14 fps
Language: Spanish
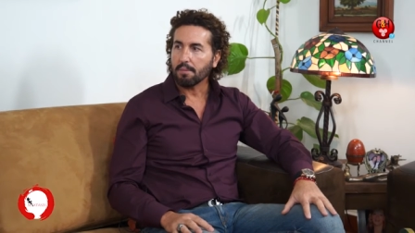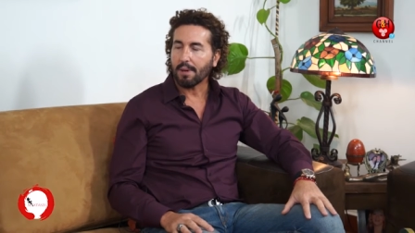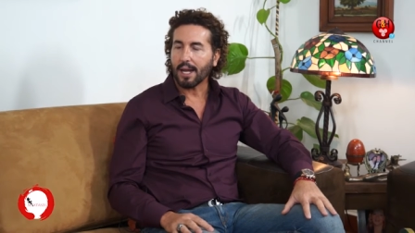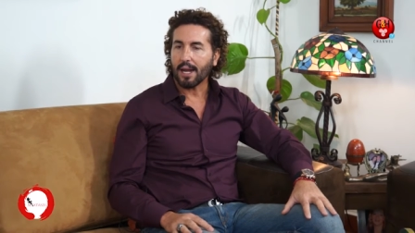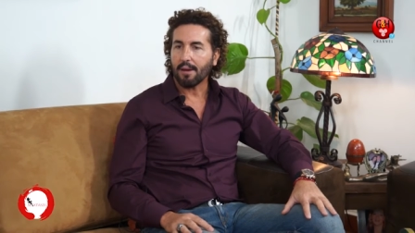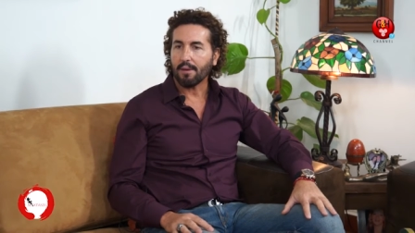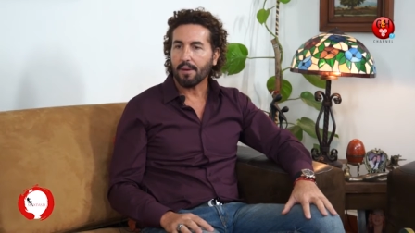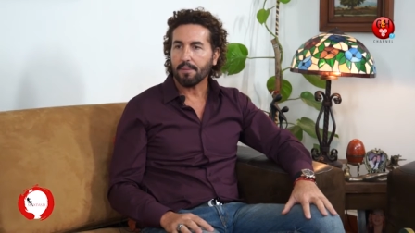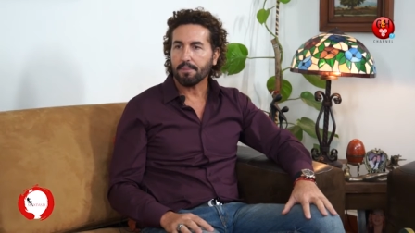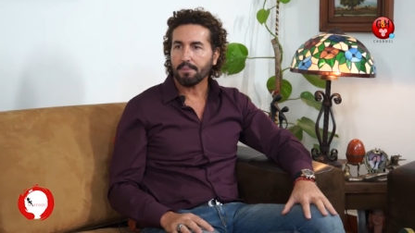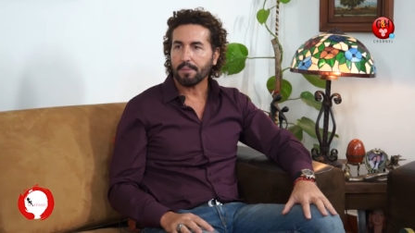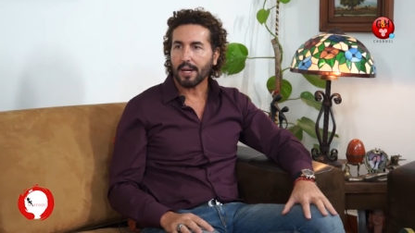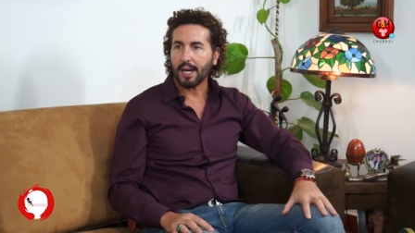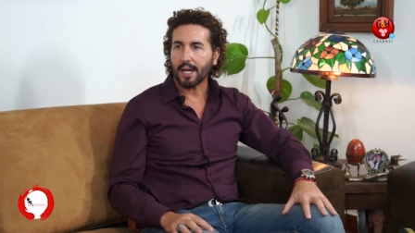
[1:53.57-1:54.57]

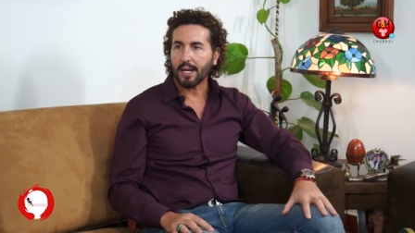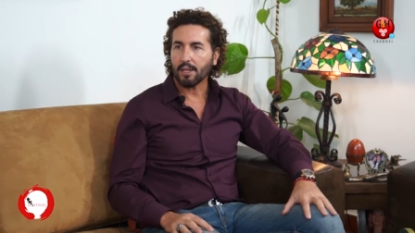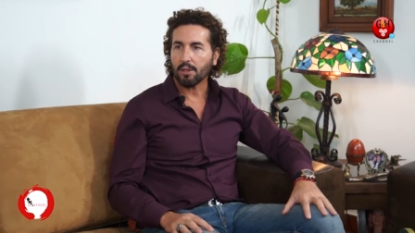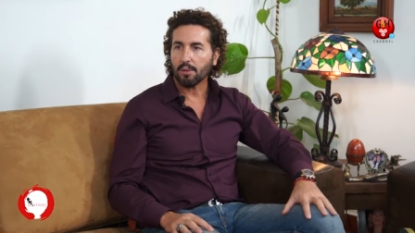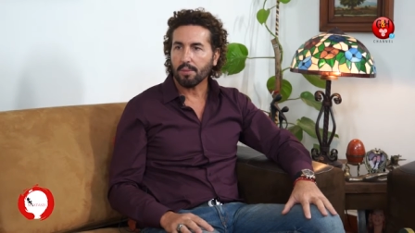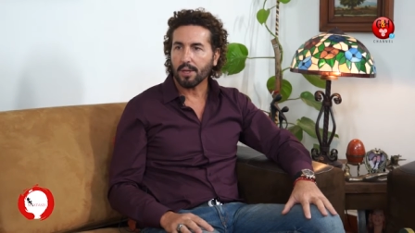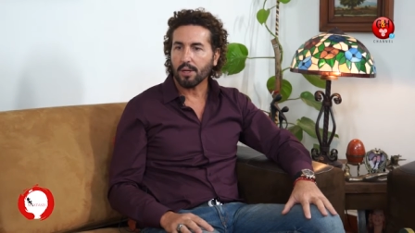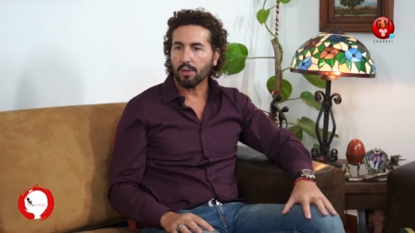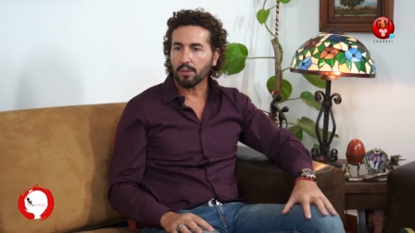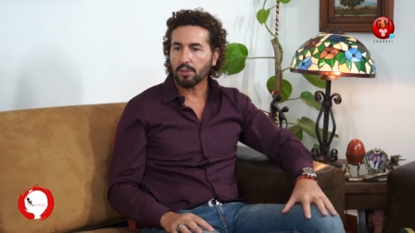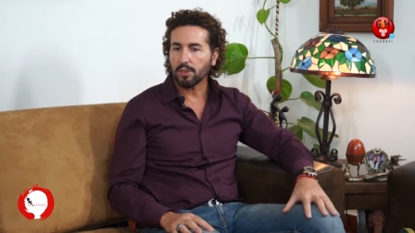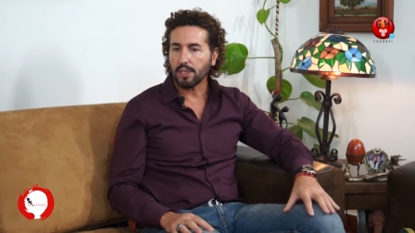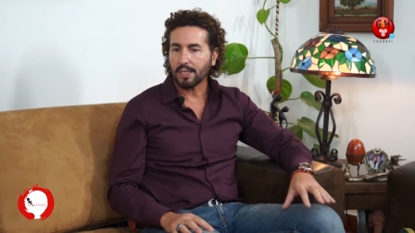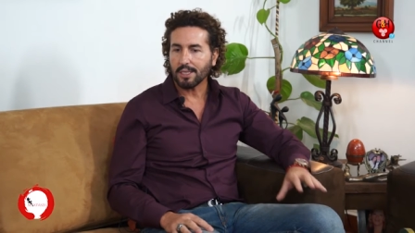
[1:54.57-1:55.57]
para, que tomen
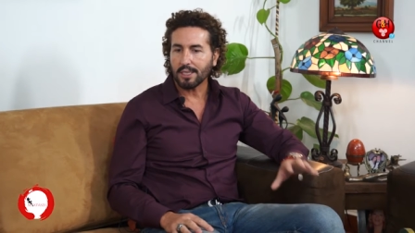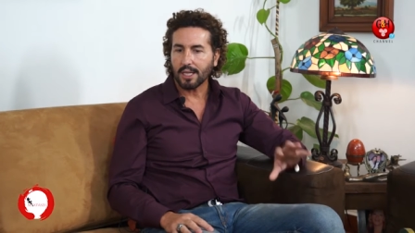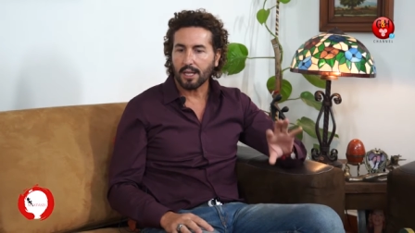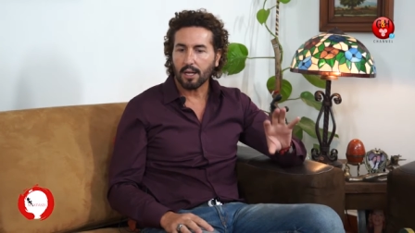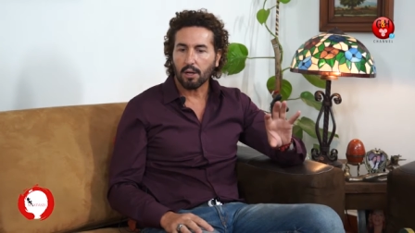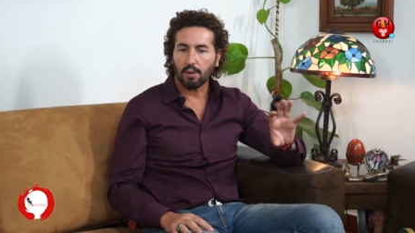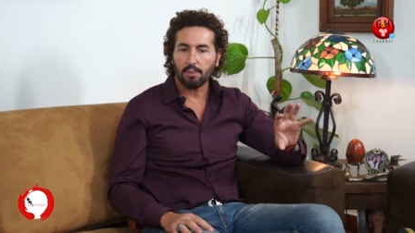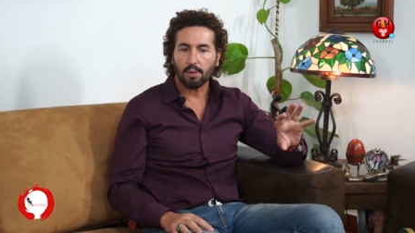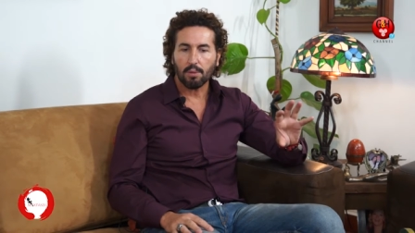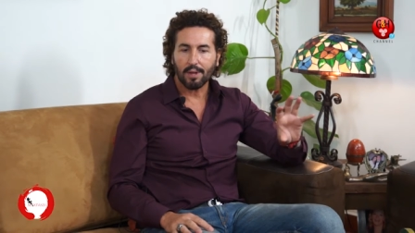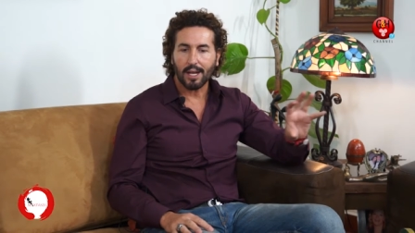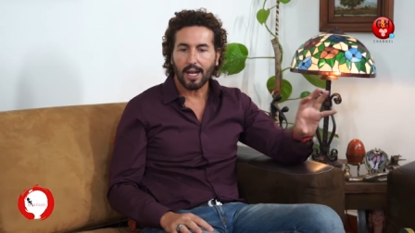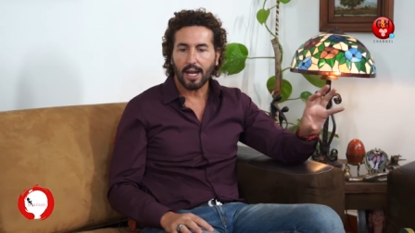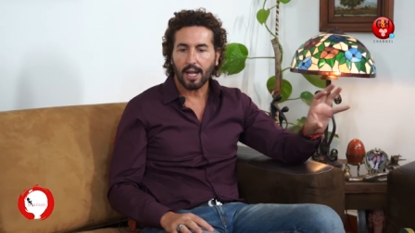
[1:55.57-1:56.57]
conciencia de cómo
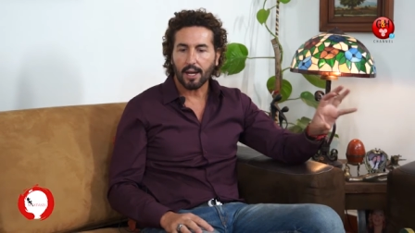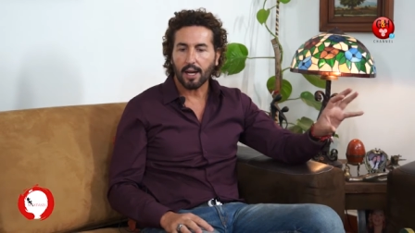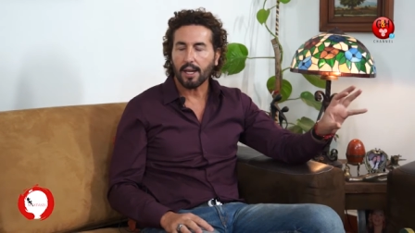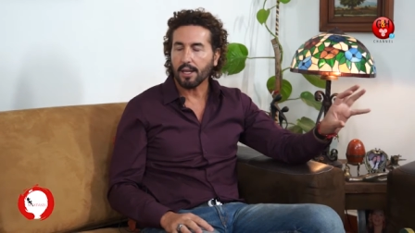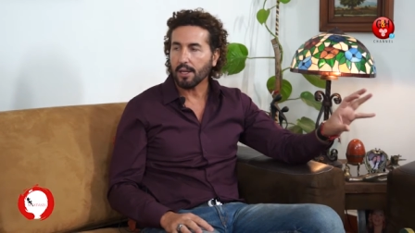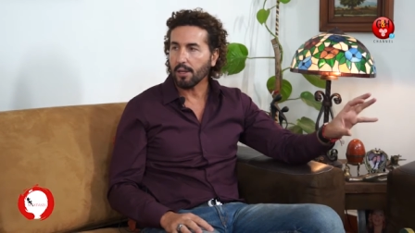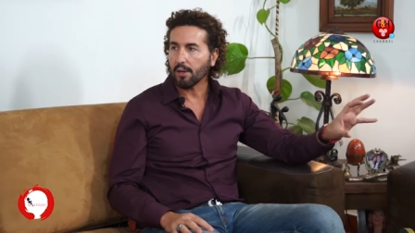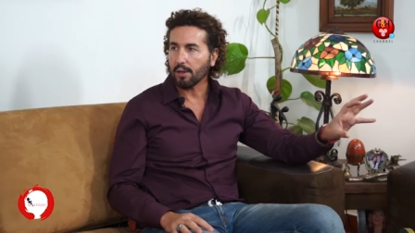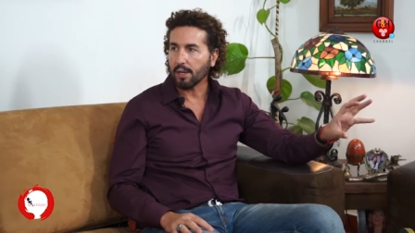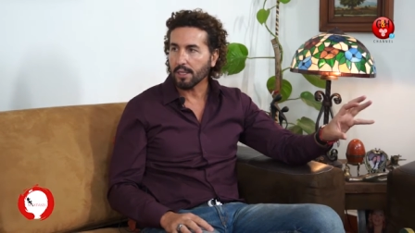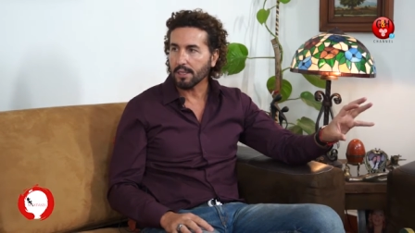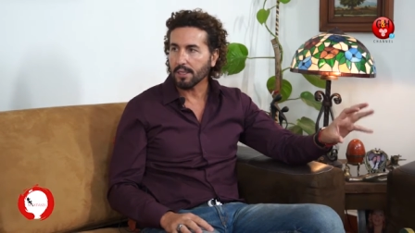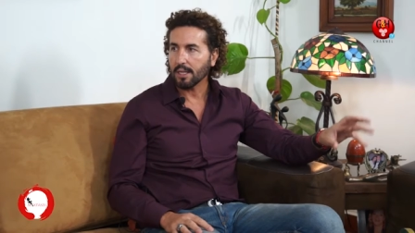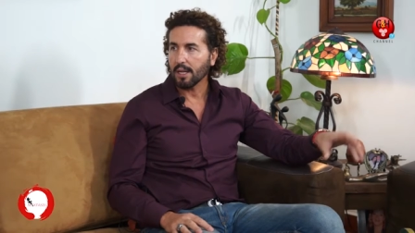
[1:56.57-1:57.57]
ven las
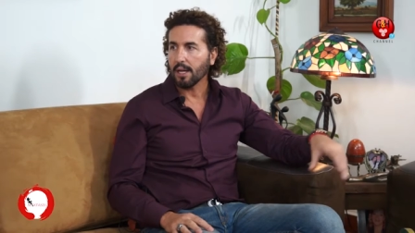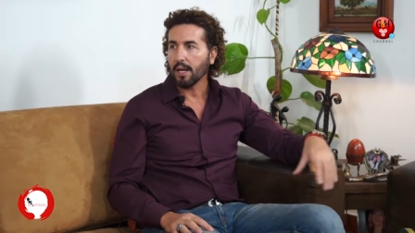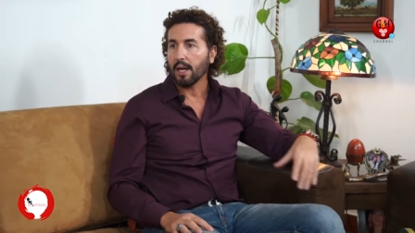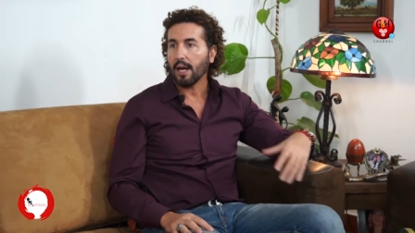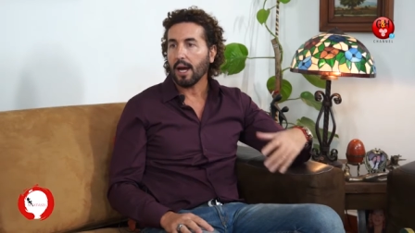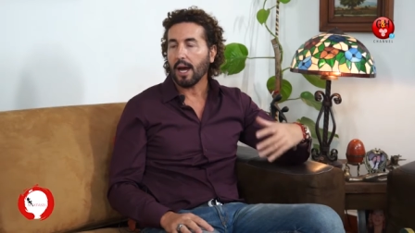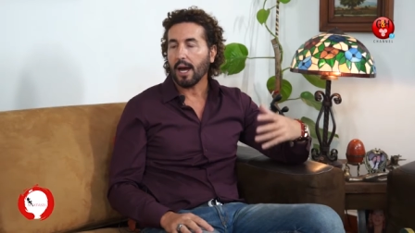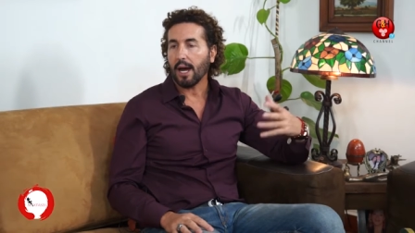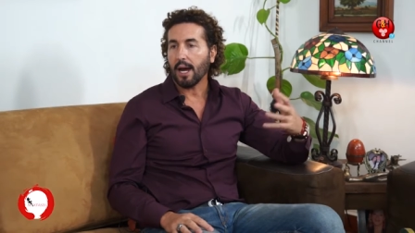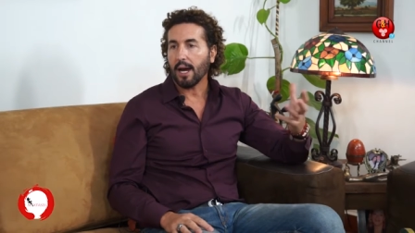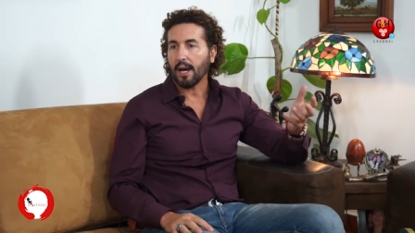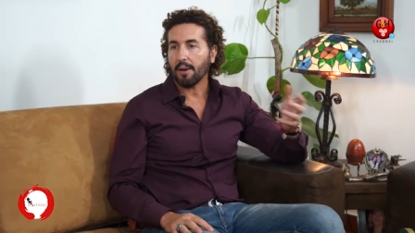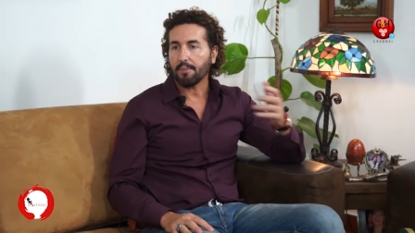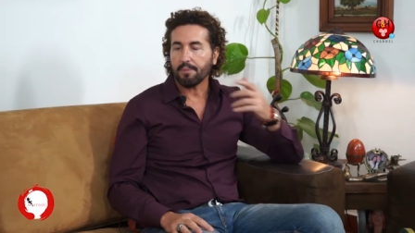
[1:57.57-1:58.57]
religiones
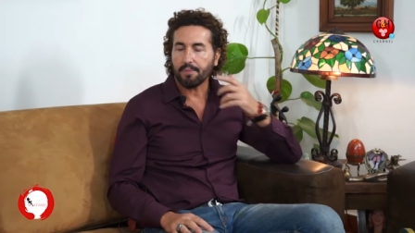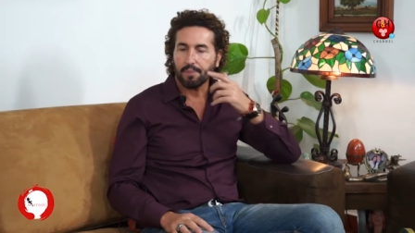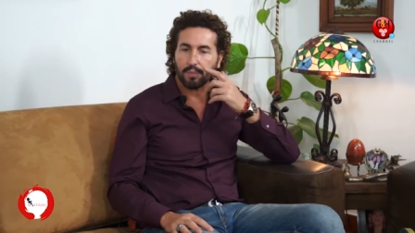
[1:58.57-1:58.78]
a,